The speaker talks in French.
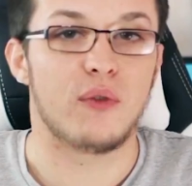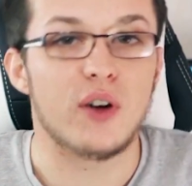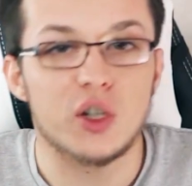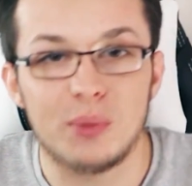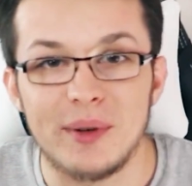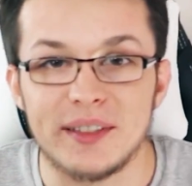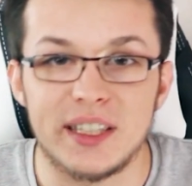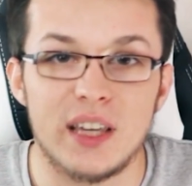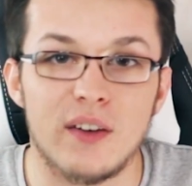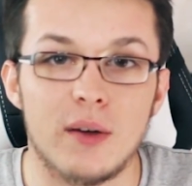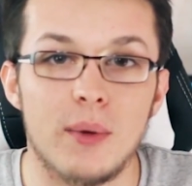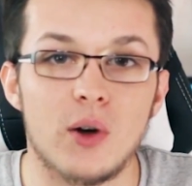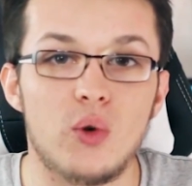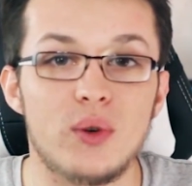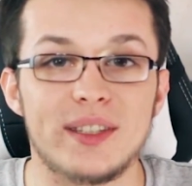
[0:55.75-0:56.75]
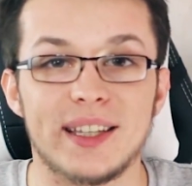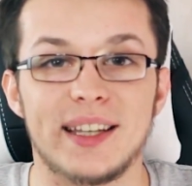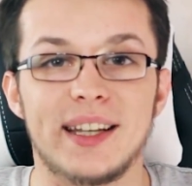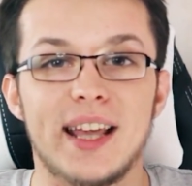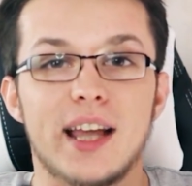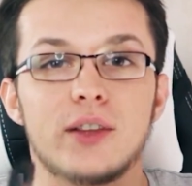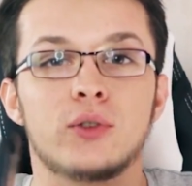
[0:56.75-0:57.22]
Franchement, ce qui est vraiment cool, c'est
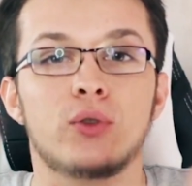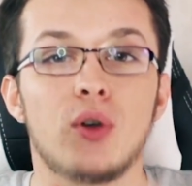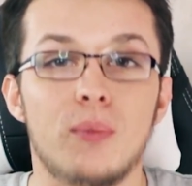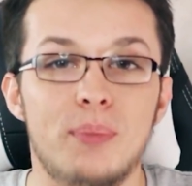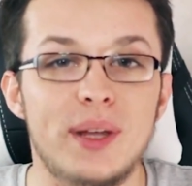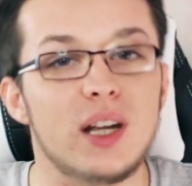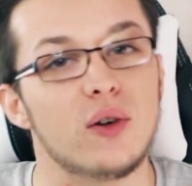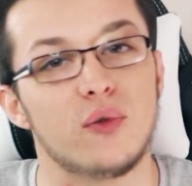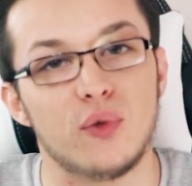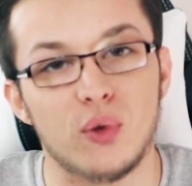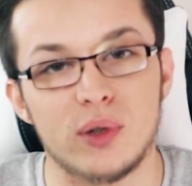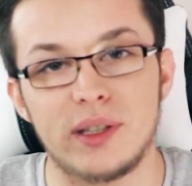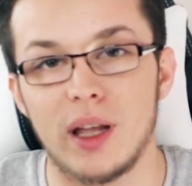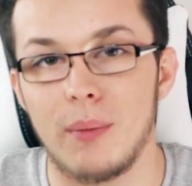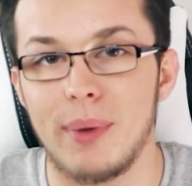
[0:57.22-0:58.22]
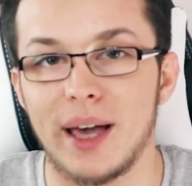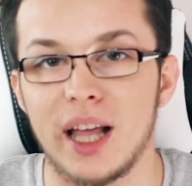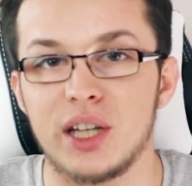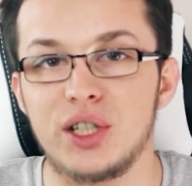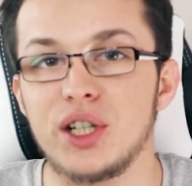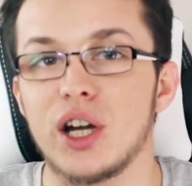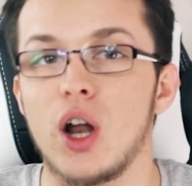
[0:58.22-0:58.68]
qu'il y a deux piles fournies dans le
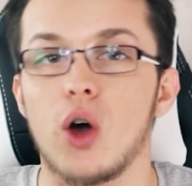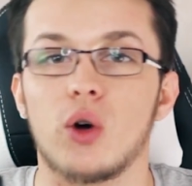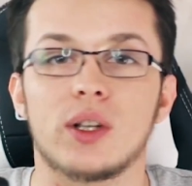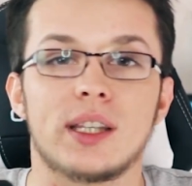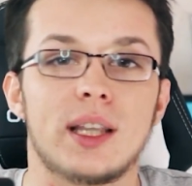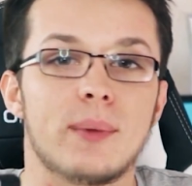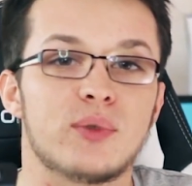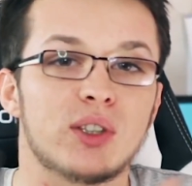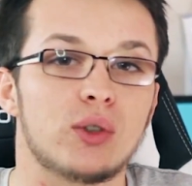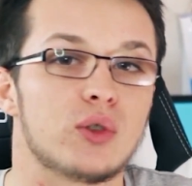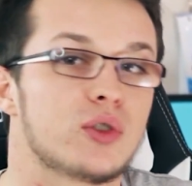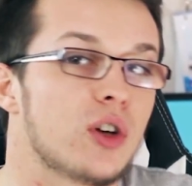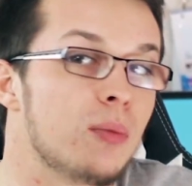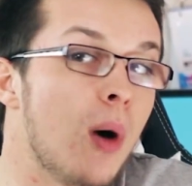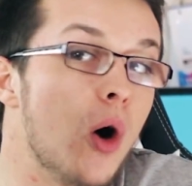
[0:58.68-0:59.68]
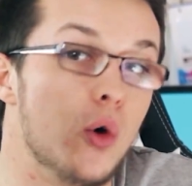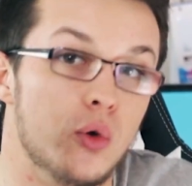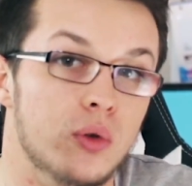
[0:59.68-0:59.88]
packaging alors qu'on en a besoin de seulement